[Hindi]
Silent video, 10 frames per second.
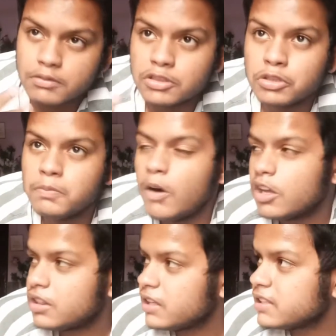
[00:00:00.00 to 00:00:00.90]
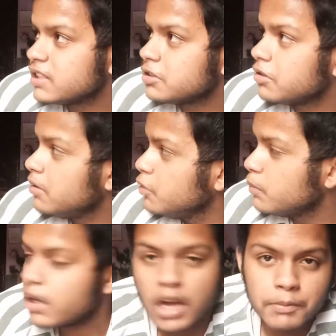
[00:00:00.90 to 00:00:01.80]
धूप बहुत तेज़ है तो अभी
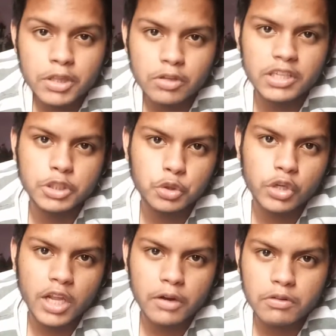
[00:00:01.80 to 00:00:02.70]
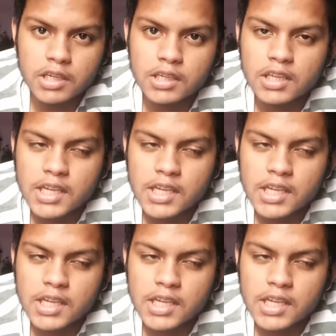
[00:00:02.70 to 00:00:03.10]
मैं अभी तो नहीं शूट करूँगा